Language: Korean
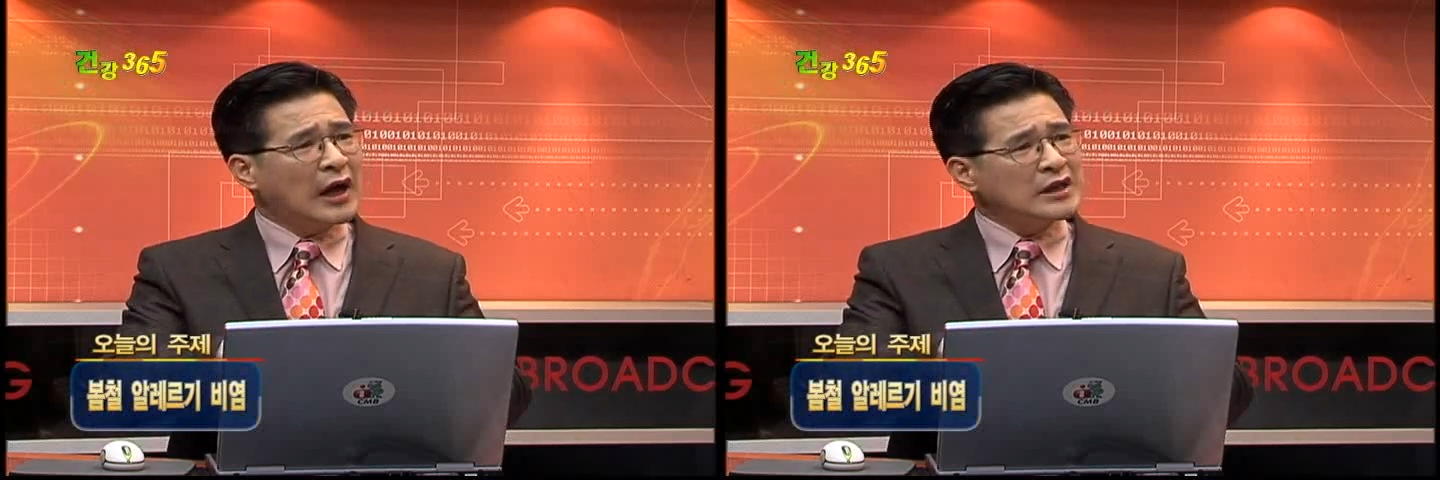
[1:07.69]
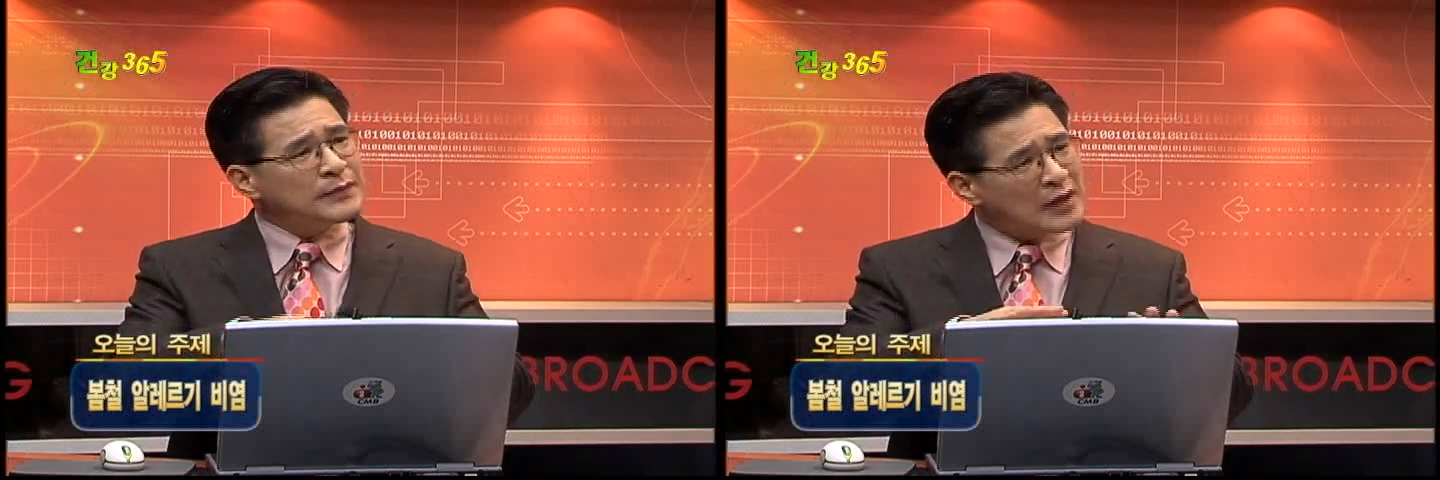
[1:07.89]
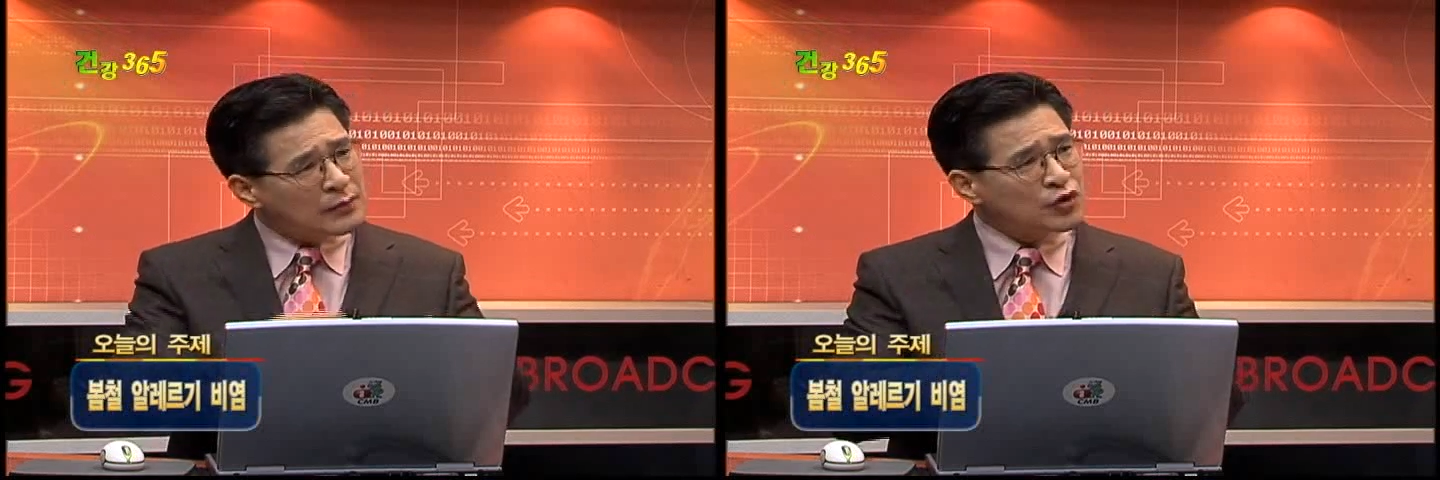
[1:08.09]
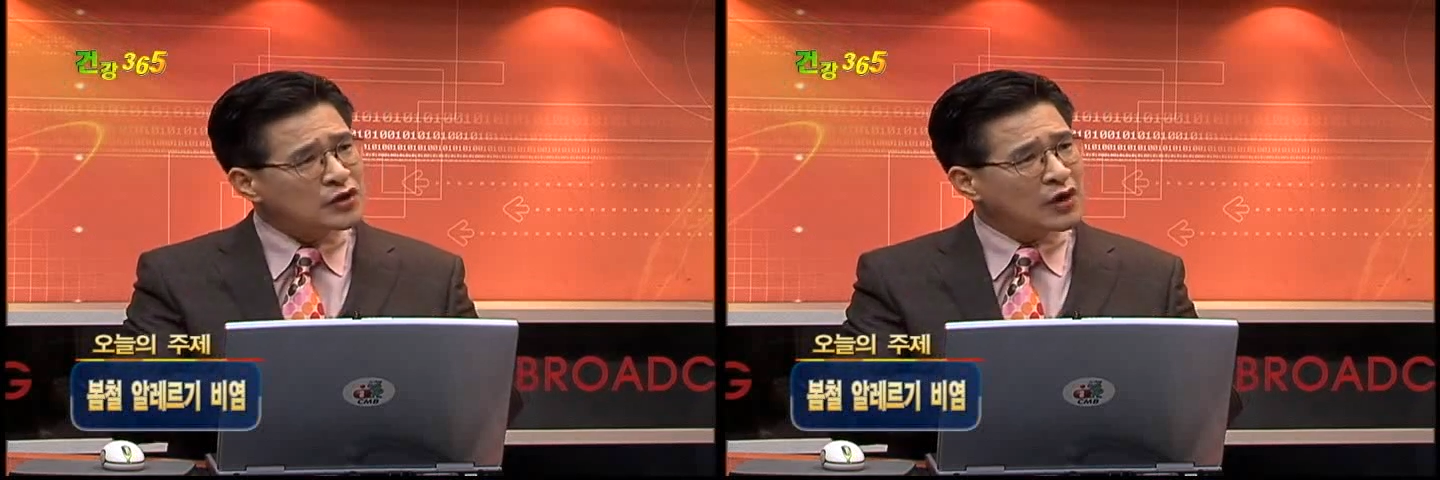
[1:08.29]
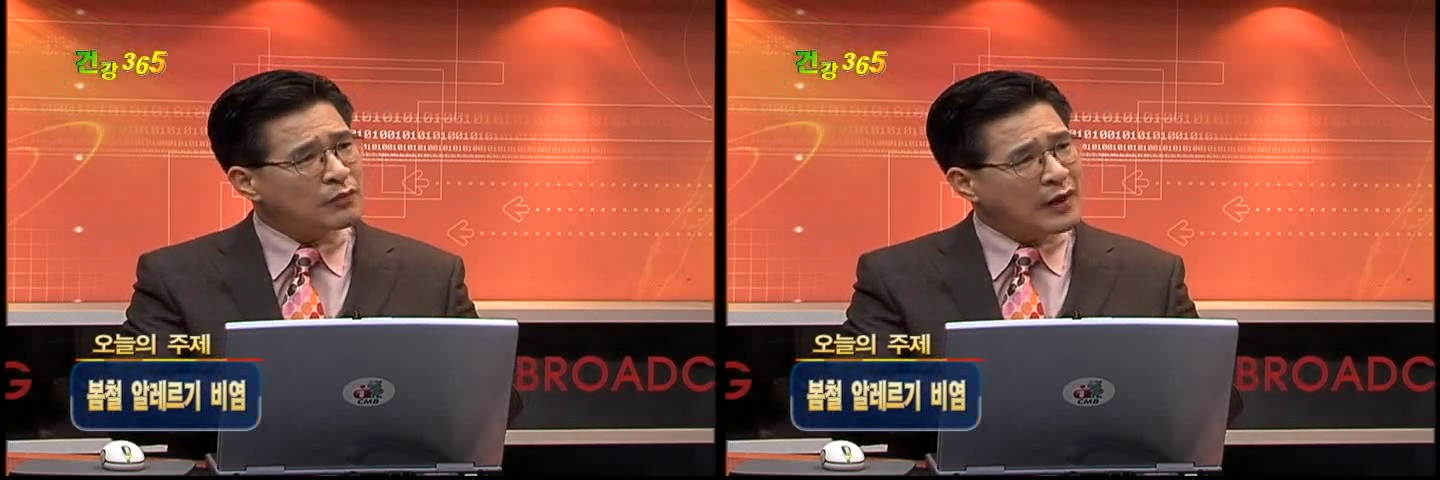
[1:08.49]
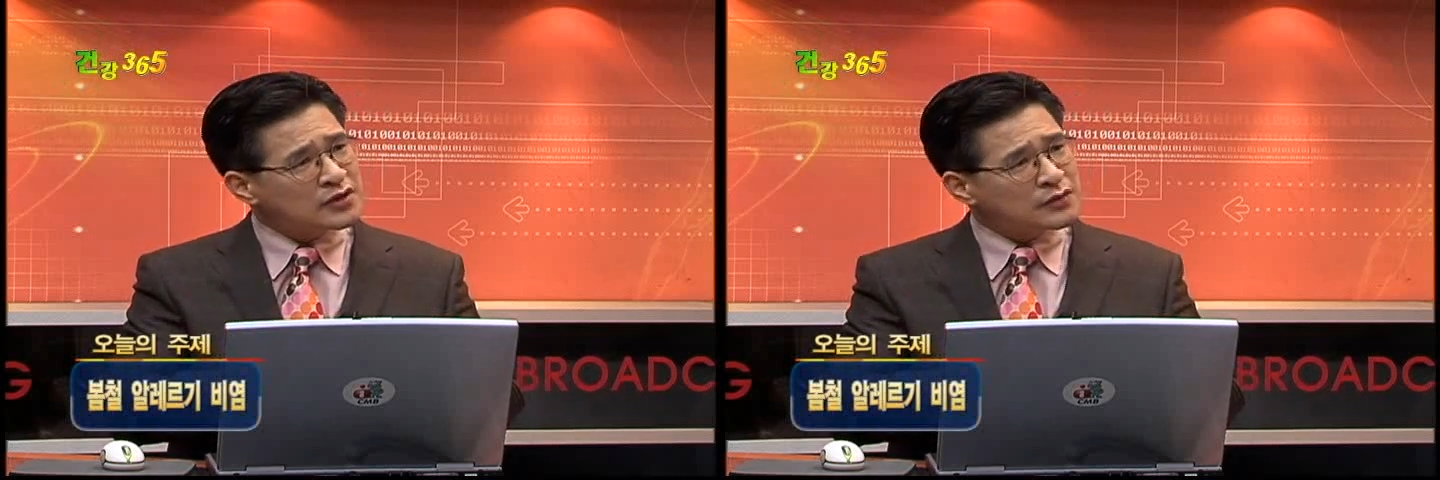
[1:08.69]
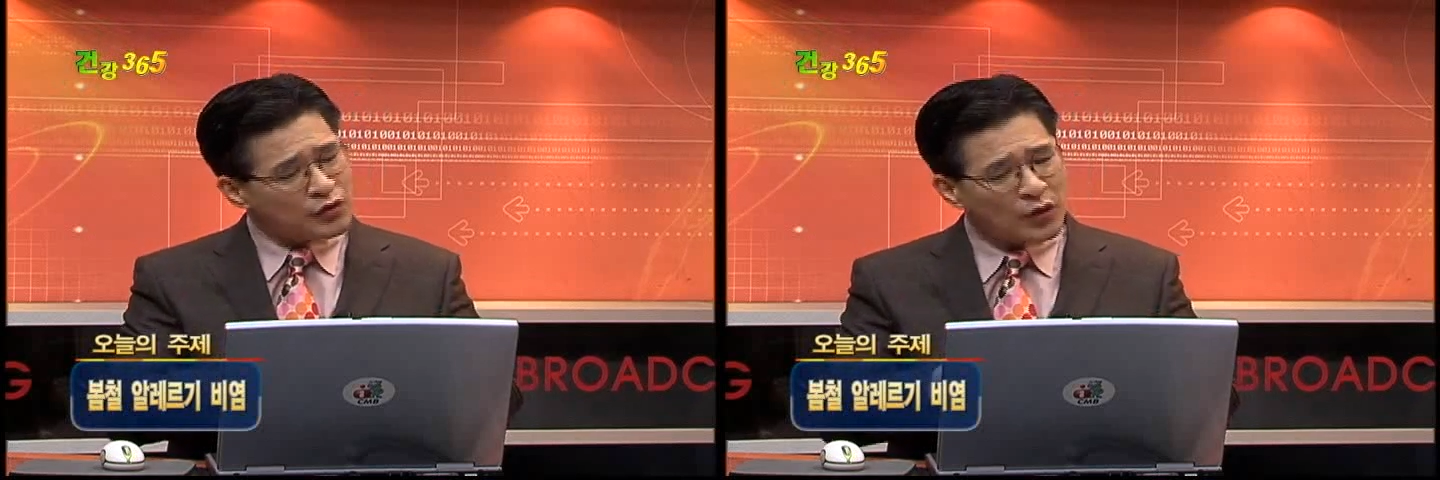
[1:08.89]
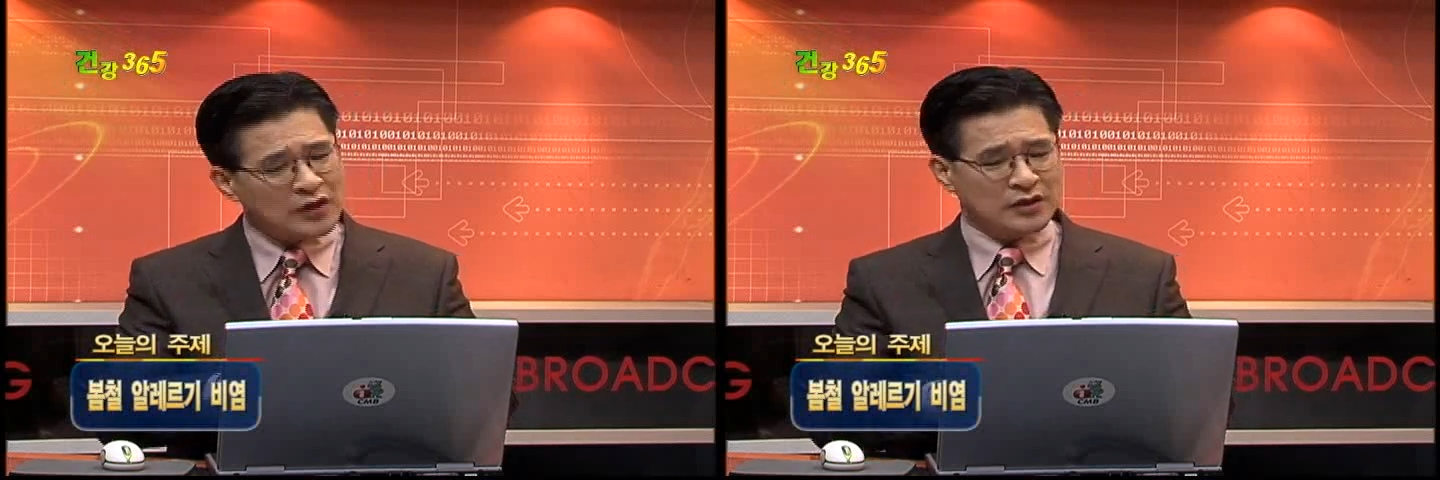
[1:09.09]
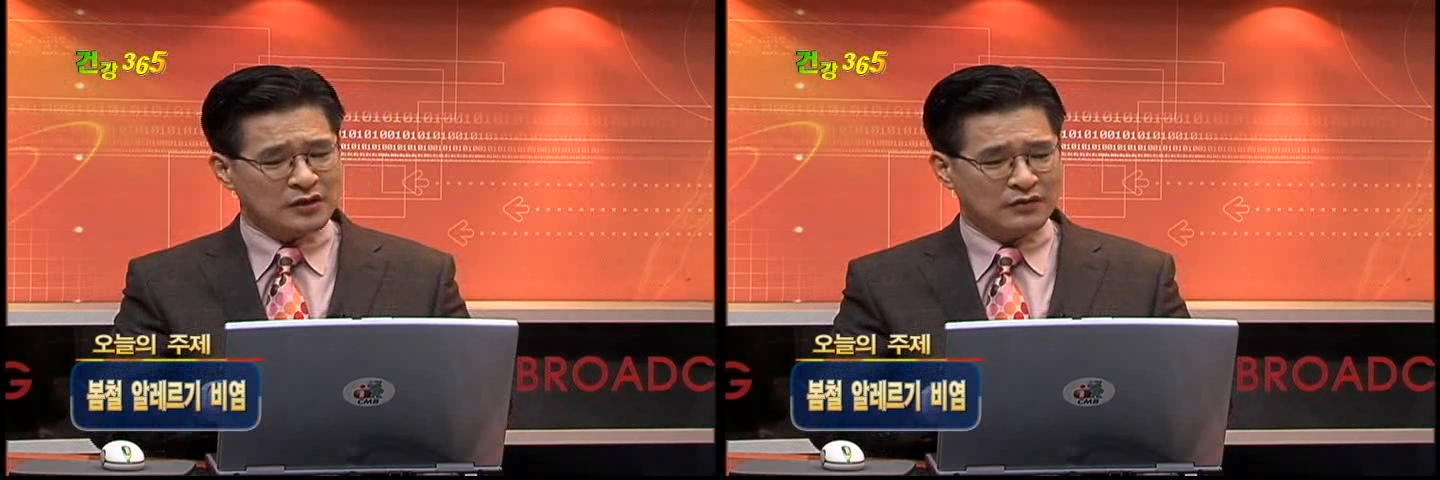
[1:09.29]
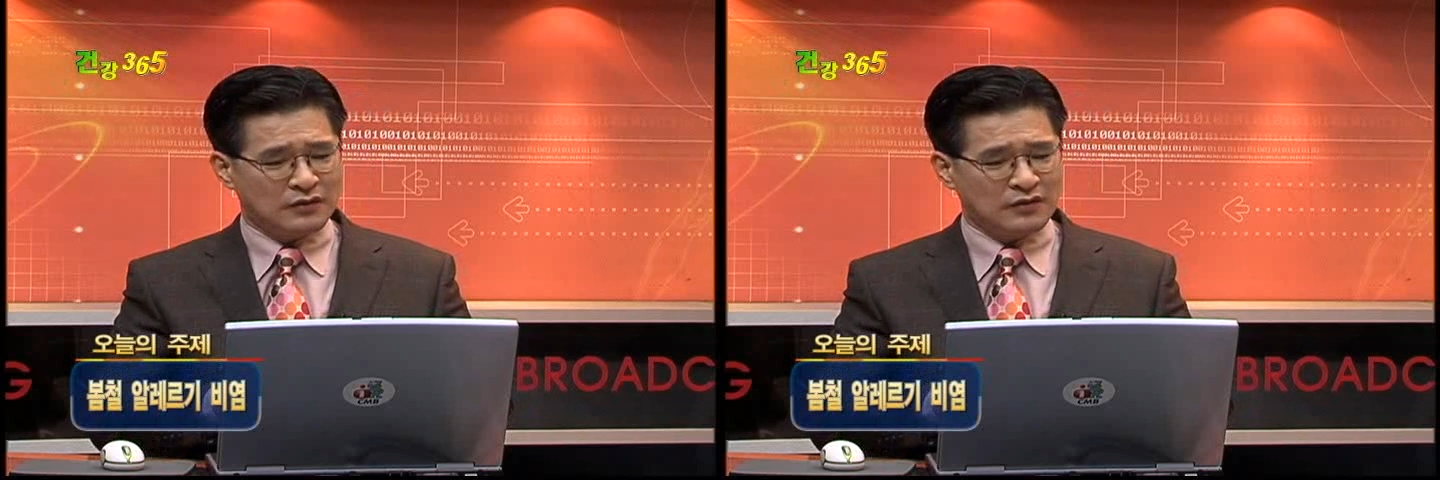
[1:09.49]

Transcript: 아침에 잘 못 일어나고 많이 예, 피로가 생기고요.